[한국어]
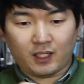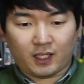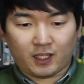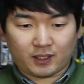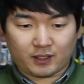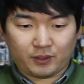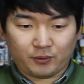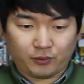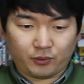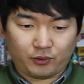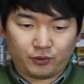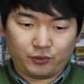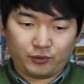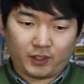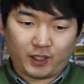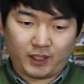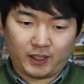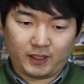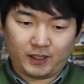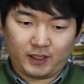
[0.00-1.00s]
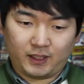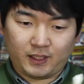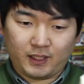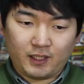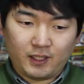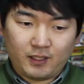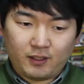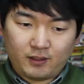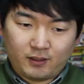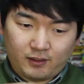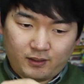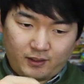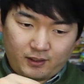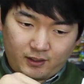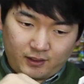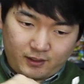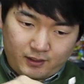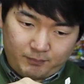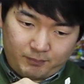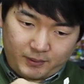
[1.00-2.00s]
아 그리고 뒤에 이
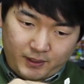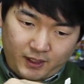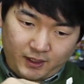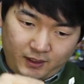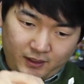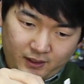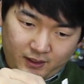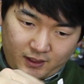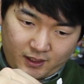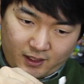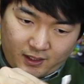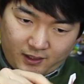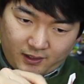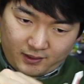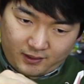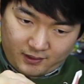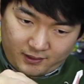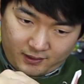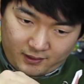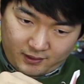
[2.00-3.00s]
비행기의